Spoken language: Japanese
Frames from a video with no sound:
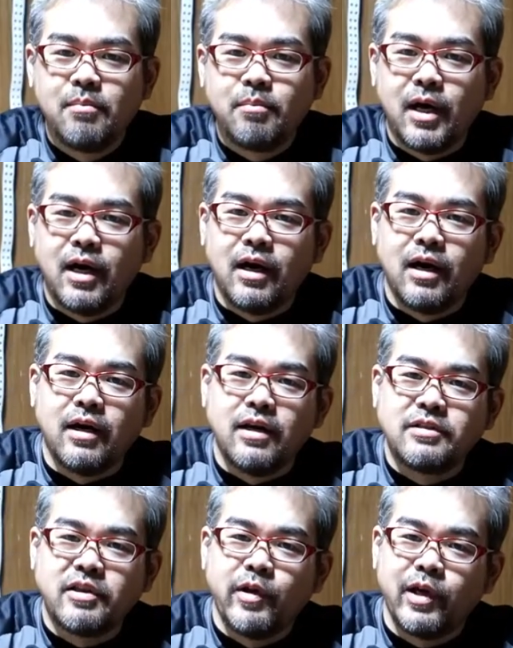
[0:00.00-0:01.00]
ま
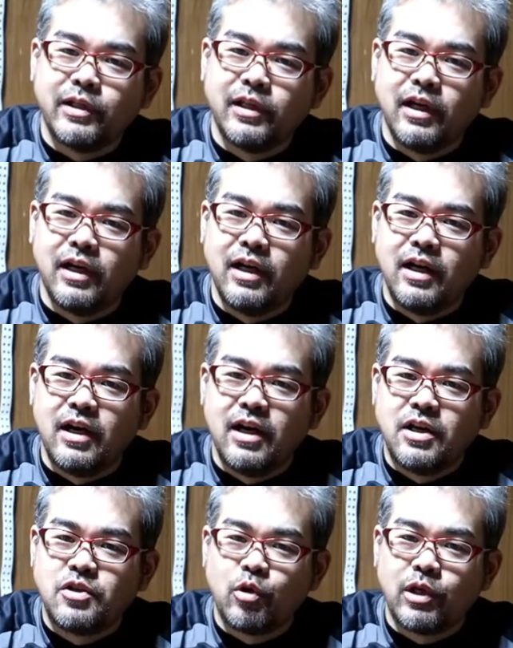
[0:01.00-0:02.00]
あ爽やかな
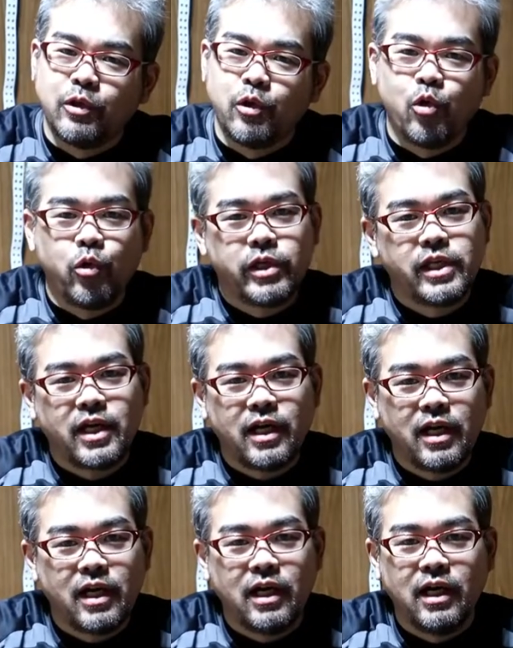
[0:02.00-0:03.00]
あ初夏の陽気か
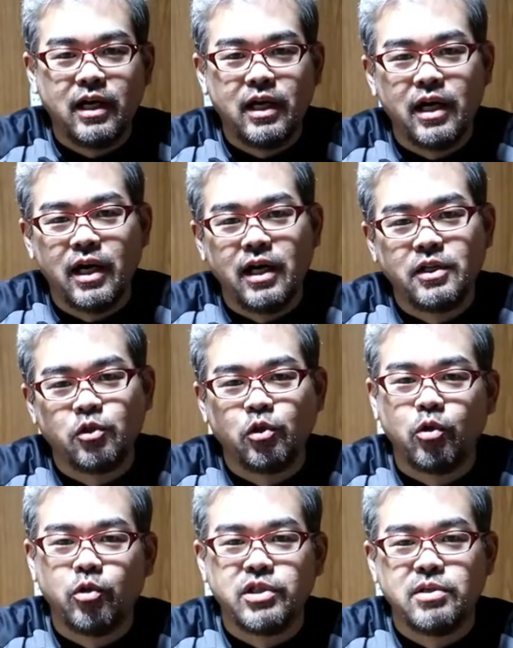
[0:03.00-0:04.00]
らあちょっ
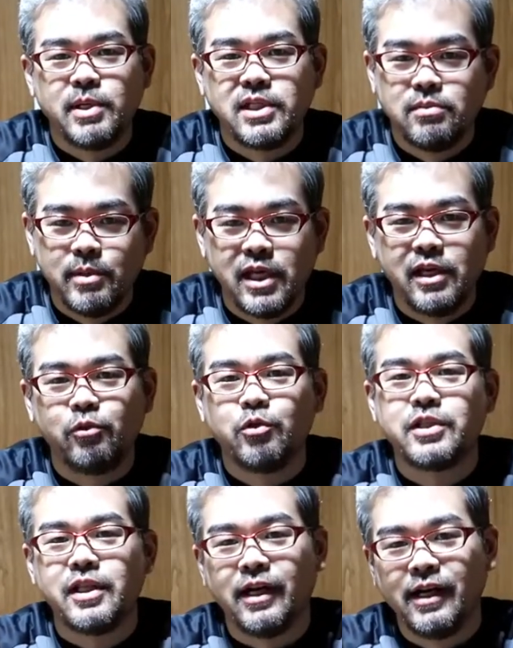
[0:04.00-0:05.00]
とこうじめじめ
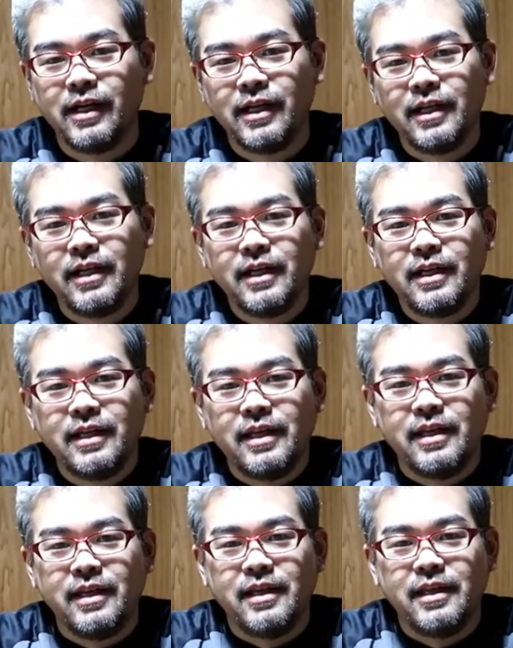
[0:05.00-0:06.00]
とした、
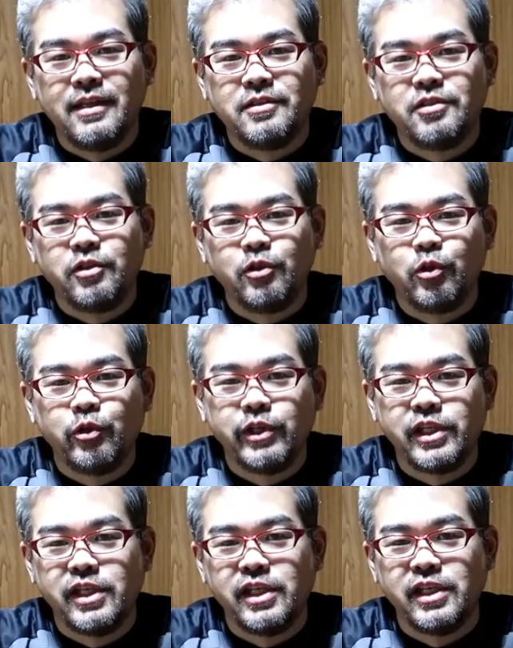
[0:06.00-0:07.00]
えー、梅雨の雰
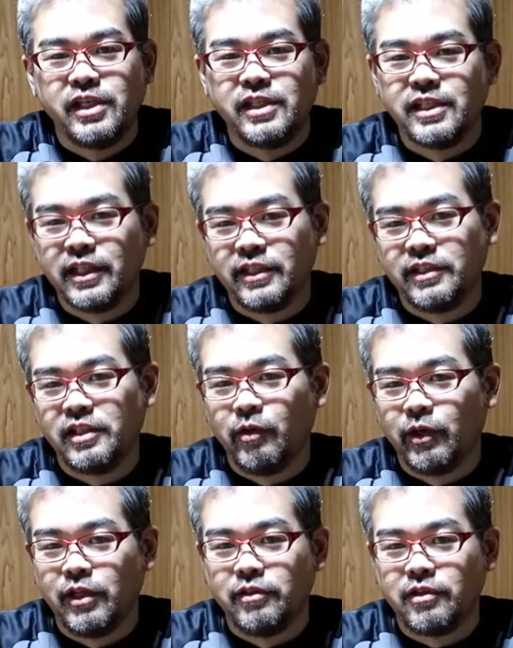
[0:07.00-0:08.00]
囲気になってきた
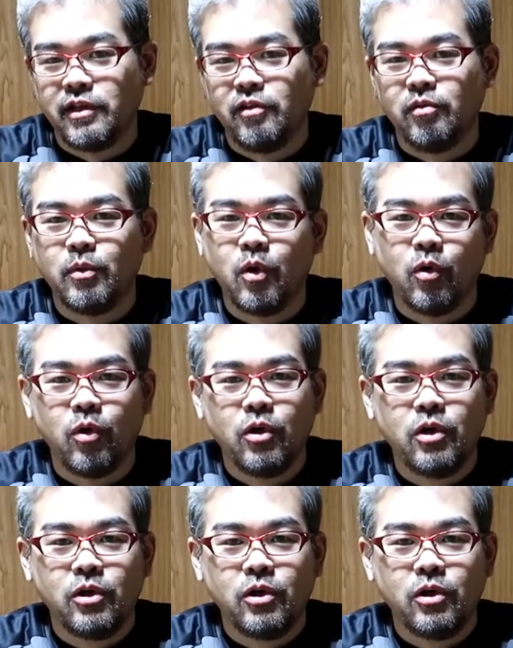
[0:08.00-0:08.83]
わけですけれども